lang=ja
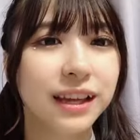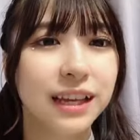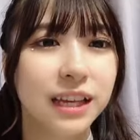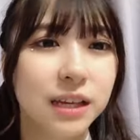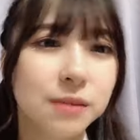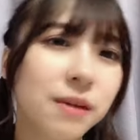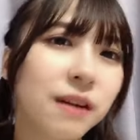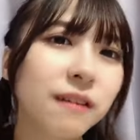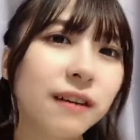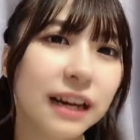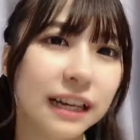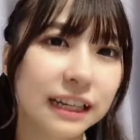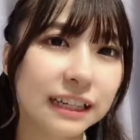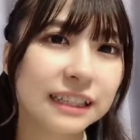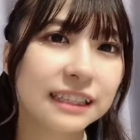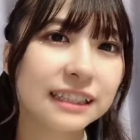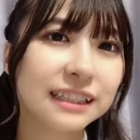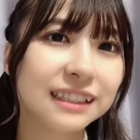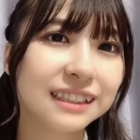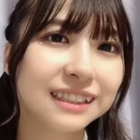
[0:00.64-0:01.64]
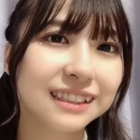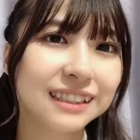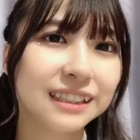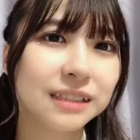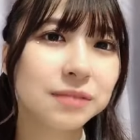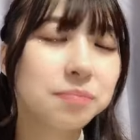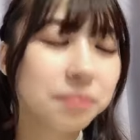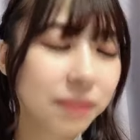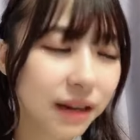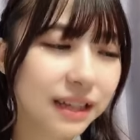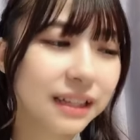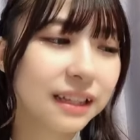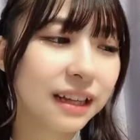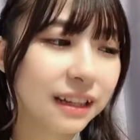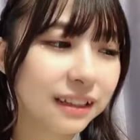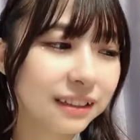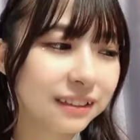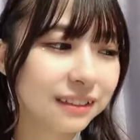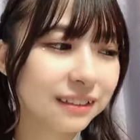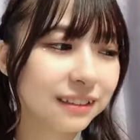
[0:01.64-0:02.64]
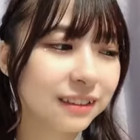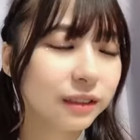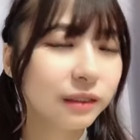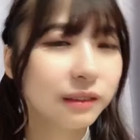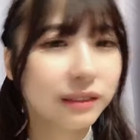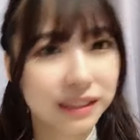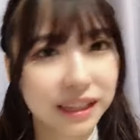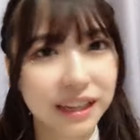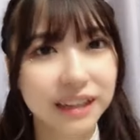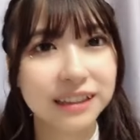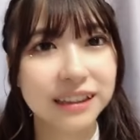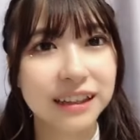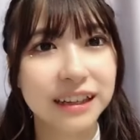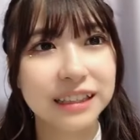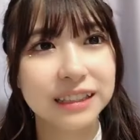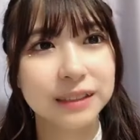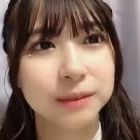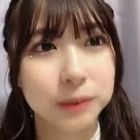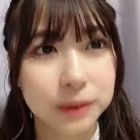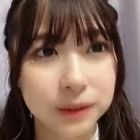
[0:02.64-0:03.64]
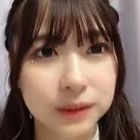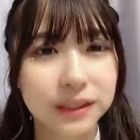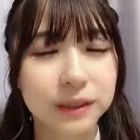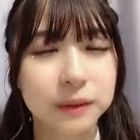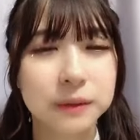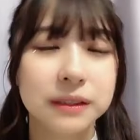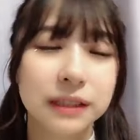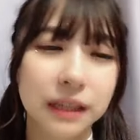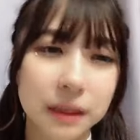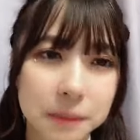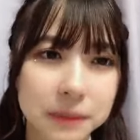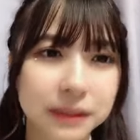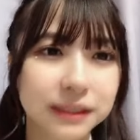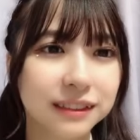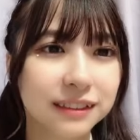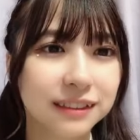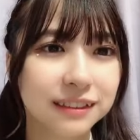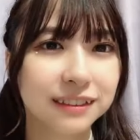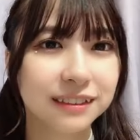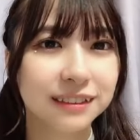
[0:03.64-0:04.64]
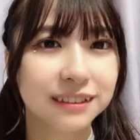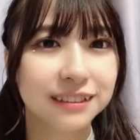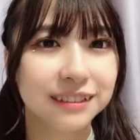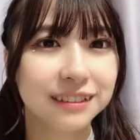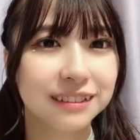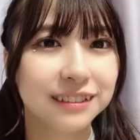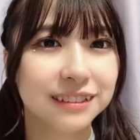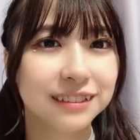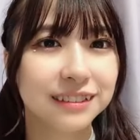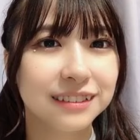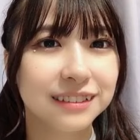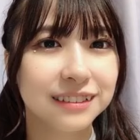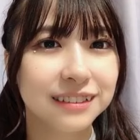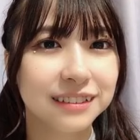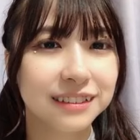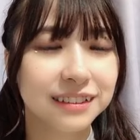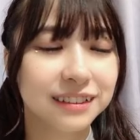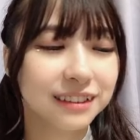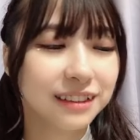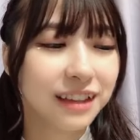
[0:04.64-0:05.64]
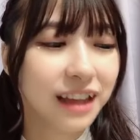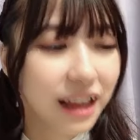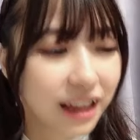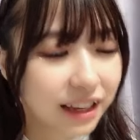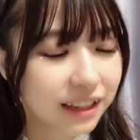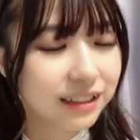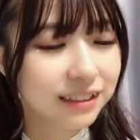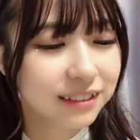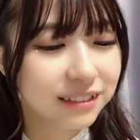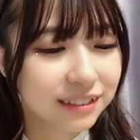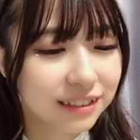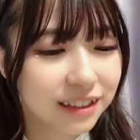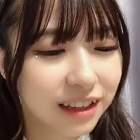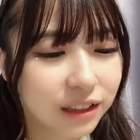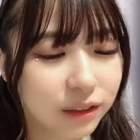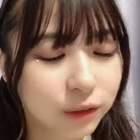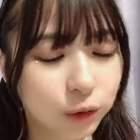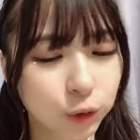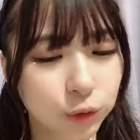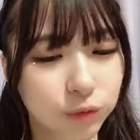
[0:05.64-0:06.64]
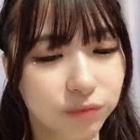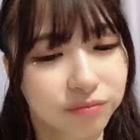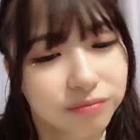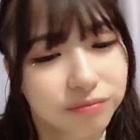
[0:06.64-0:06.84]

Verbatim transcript: 今はいっぱいな、そんな橋本でございます。はい、あの、はい、